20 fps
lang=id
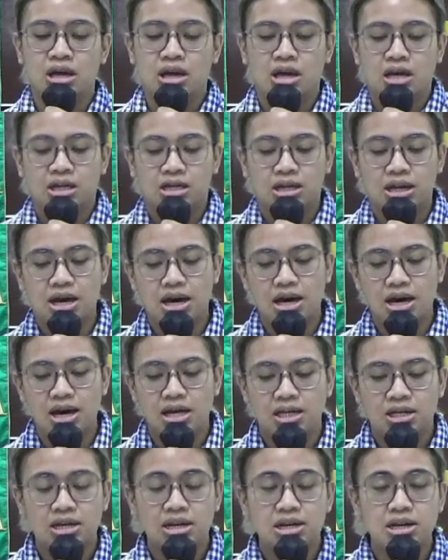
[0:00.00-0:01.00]
Nah,
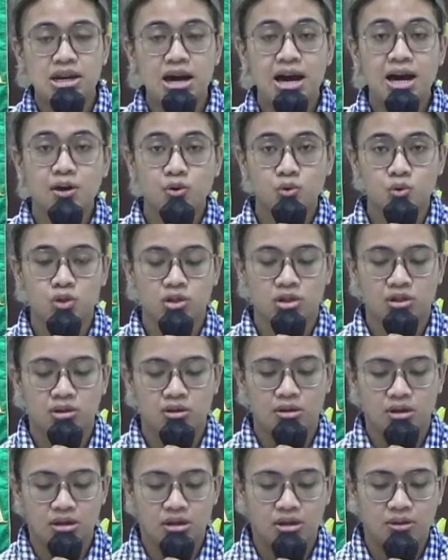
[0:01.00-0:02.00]
Daud
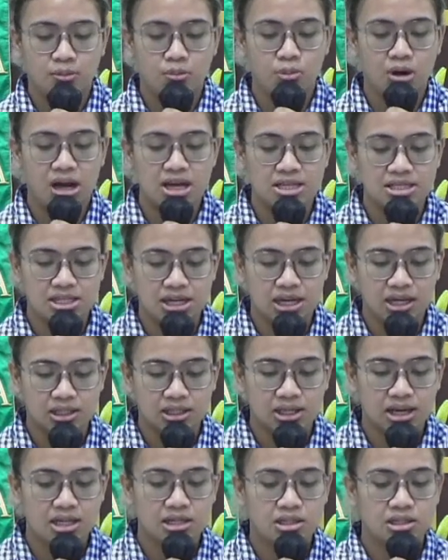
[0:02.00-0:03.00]

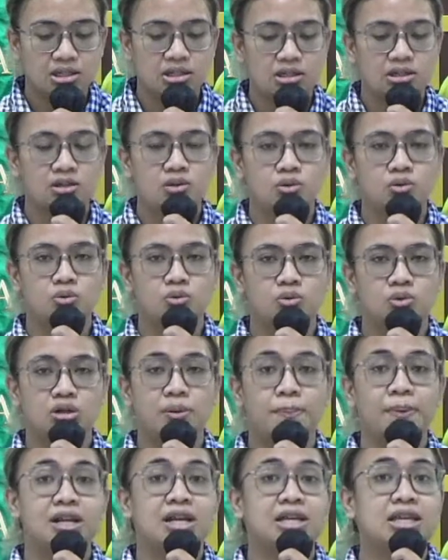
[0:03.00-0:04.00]
mengajarkan
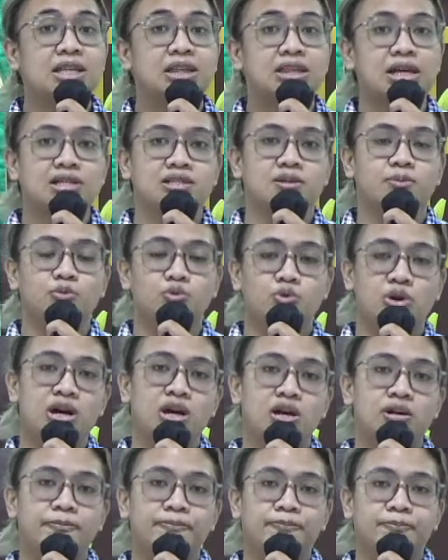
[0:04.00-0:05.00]
kepada kita semua
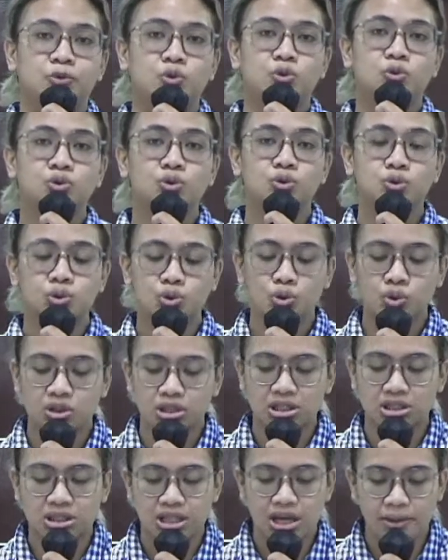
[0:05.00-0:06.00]
untuk
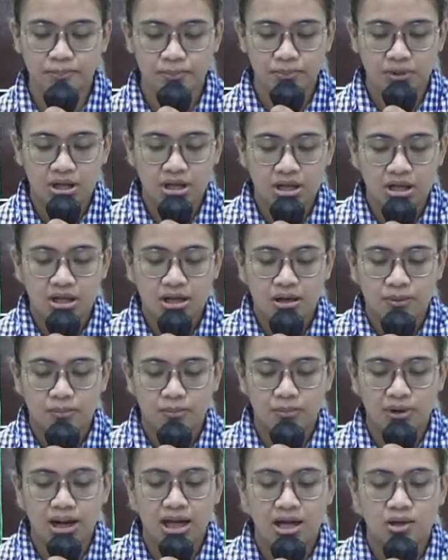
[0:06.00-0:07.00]
tetap
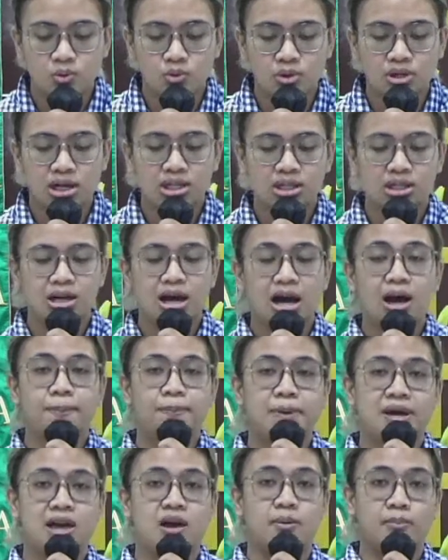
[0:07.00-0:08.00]
melakukan apa
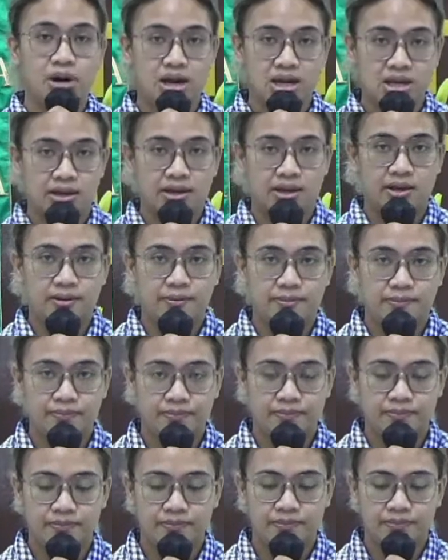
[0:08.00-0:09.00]
yang baik.
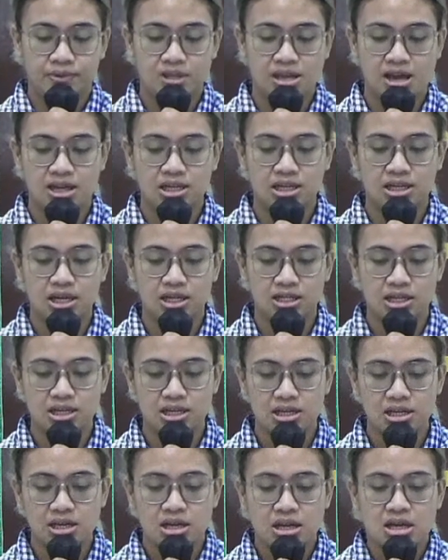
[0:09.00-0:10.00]
Ya, adik-adik.
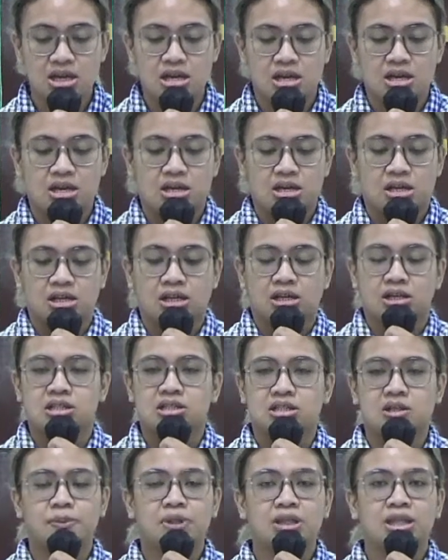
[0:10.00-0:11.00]

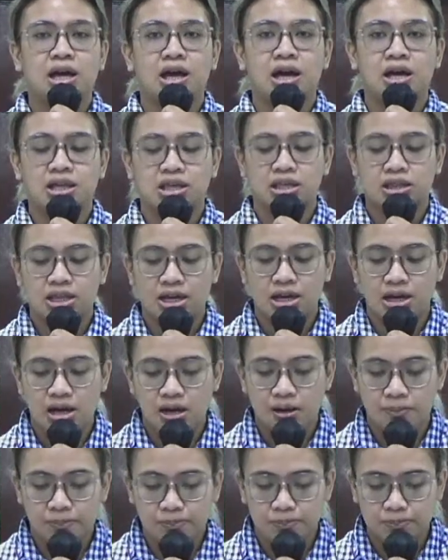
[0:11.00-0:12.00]
Sementara kita
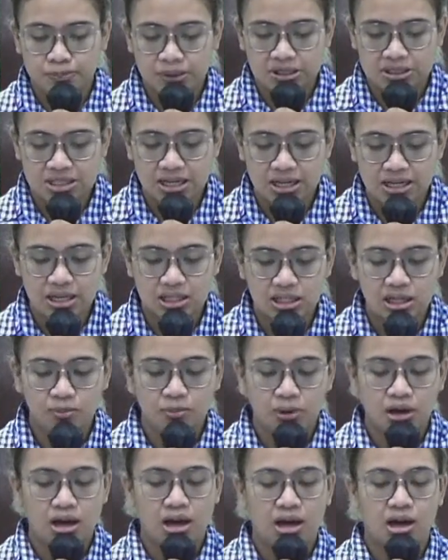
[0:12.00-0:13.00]
percaya dan
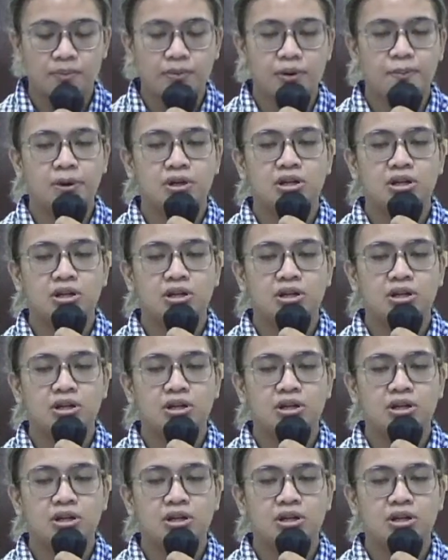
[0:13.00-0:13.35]
berharap kepada